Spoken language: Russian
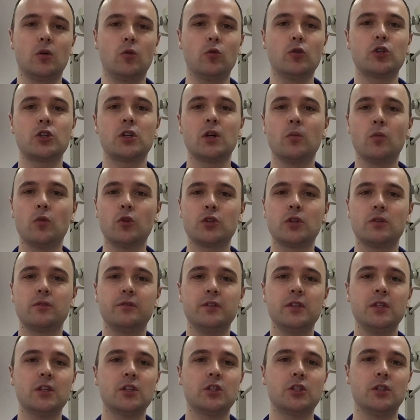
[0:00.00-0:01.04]
Кошка может
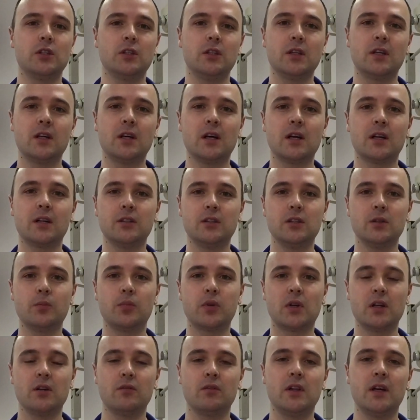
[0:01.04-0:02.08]
внешне никак не
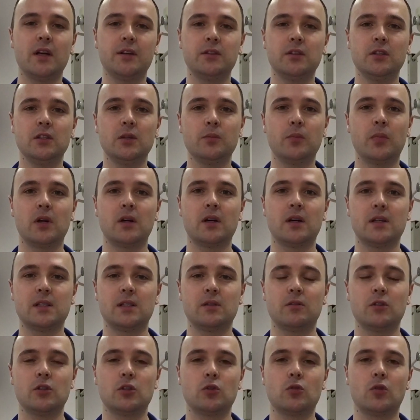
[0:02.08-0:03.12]
проявлять и не
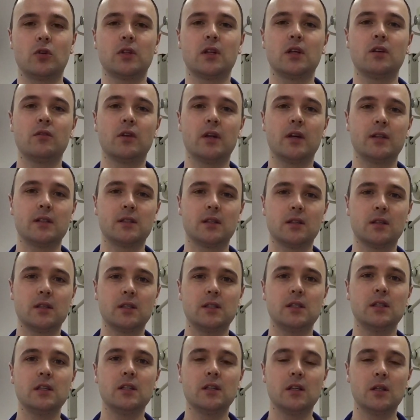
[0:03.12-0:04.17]
показывать, что она является
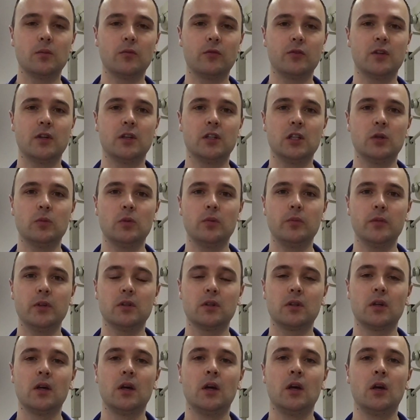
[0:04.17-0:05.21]
носителем в данный
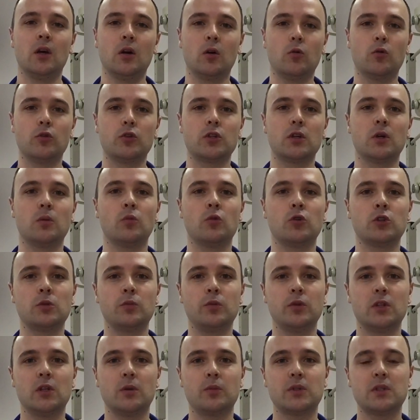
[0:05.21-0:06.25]
момент. Кошка может
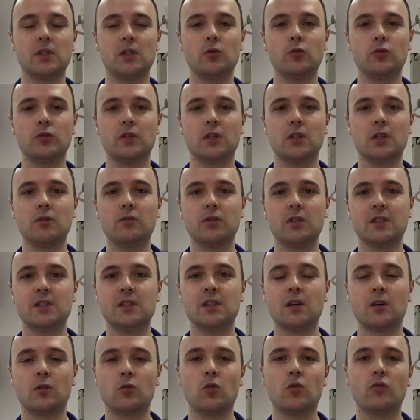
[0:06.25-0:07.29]
быть абсолютно на вид
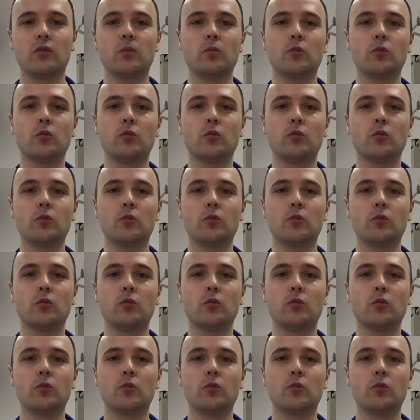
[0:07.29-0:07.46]
здорова,